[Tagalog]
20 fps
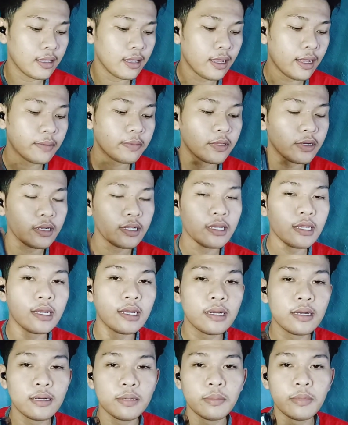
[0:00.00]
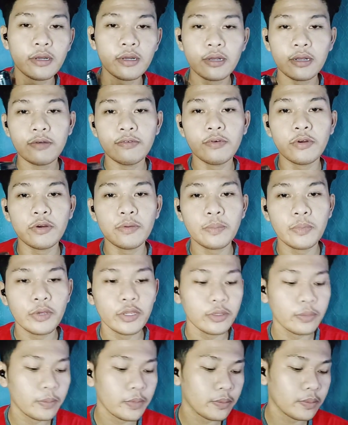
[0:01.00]
After niyang mag
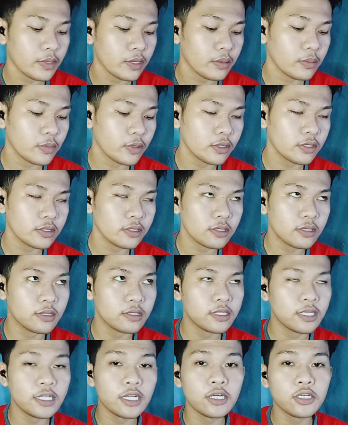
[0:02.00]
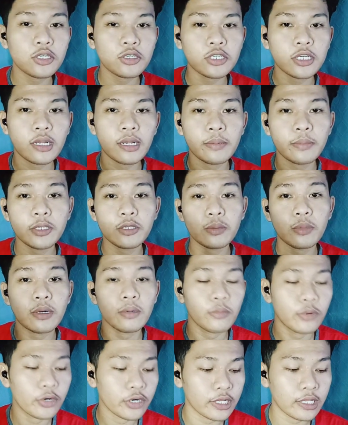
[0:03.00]
4.15 volts, sinarge ko siya gamit yung mga
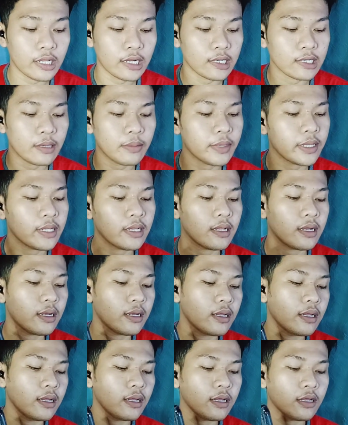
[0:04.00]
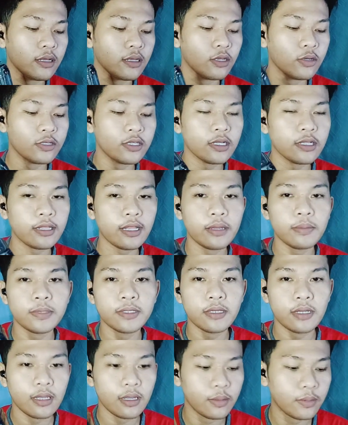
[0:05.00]
board lang naman nila using
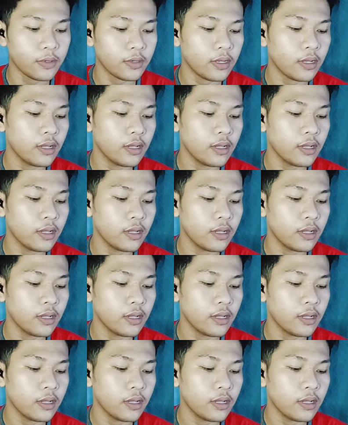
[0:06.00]
Type-C cable.